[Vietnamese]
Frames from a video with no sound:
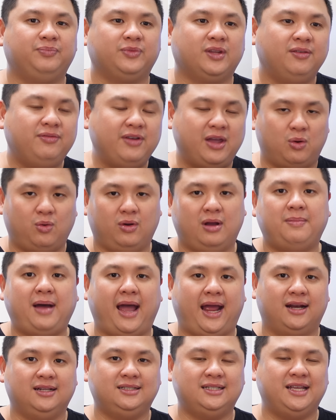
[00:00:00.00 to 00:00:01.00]
Cái việc của các
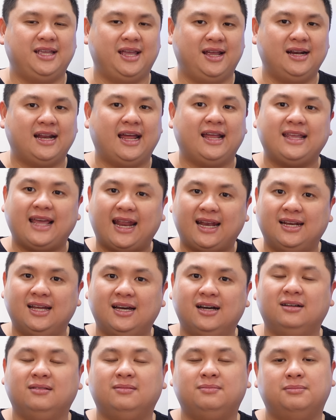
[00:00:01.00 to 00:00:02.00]
bạn nó sẽ diễn ra nhanh
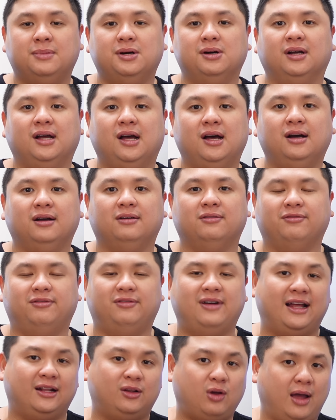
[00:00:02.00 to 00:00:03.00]
hơn, mượt hơn
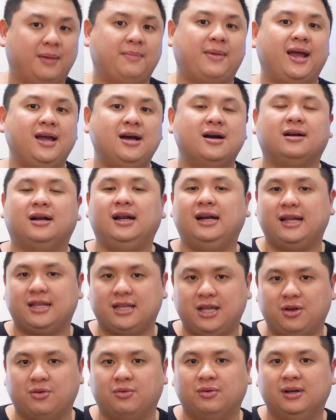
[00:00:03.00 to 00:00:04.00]
và thoải mái hơn rất là
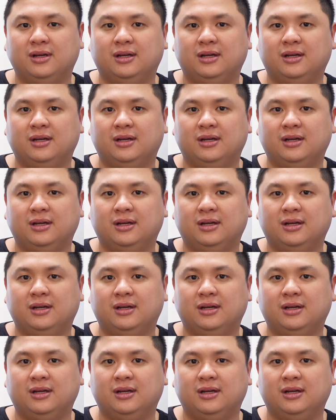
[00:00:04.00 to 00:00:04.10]
nhiều.